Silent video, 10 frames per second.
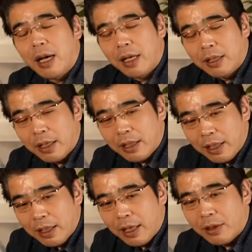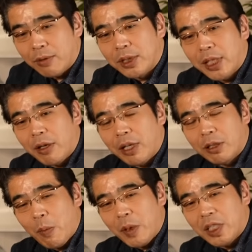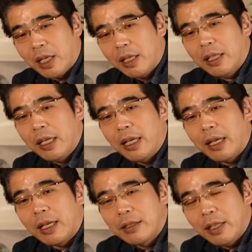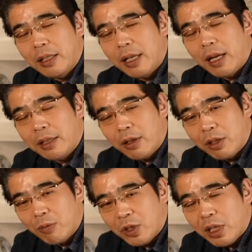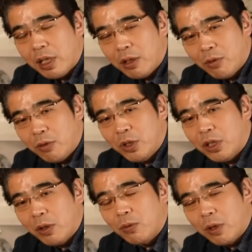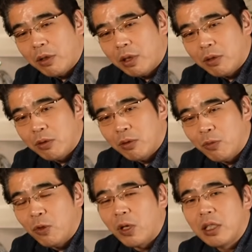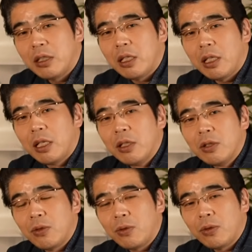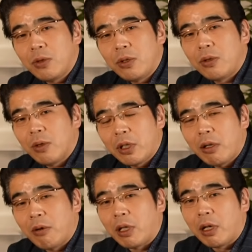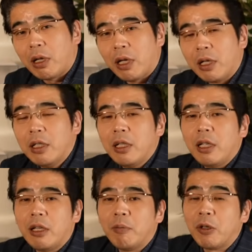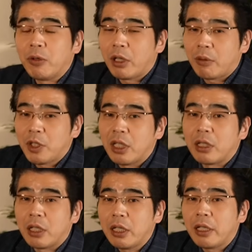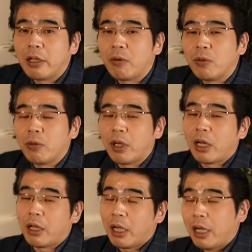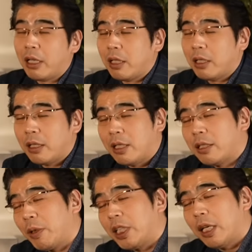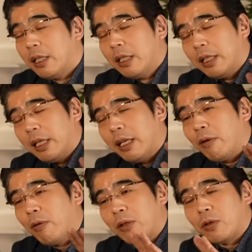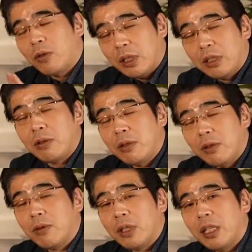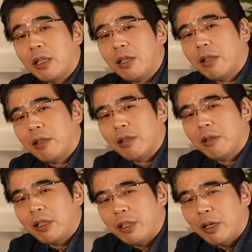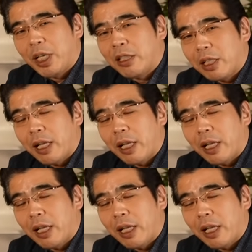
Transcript: あなたがね彼とお付き合いを始めました、えー、完全にあなたの気持ちが彼の方を向いたらどうなるかっていうともう完全にそうする必要がないわけだから、えー、まあ、上から目線でね今度は彼があなたに対してまた、え他の人にするように野蛮な